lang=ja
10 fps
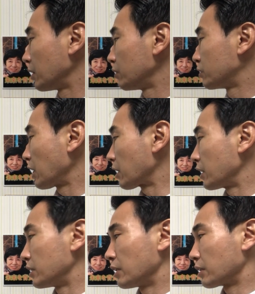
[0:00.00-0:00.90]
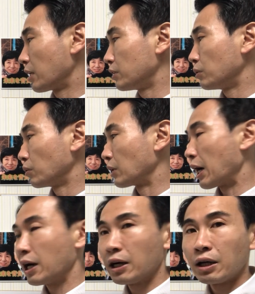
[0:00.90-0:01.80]
不可解な対応が
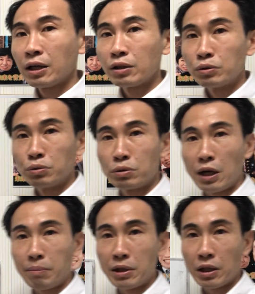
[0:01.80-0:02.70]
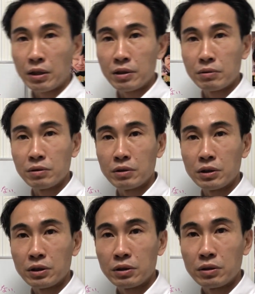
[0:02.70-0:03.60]
浮かび上がってくるんで
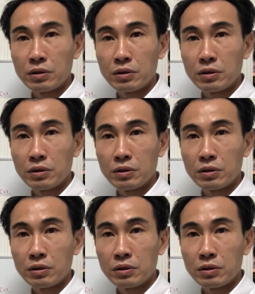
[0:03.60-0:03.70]
す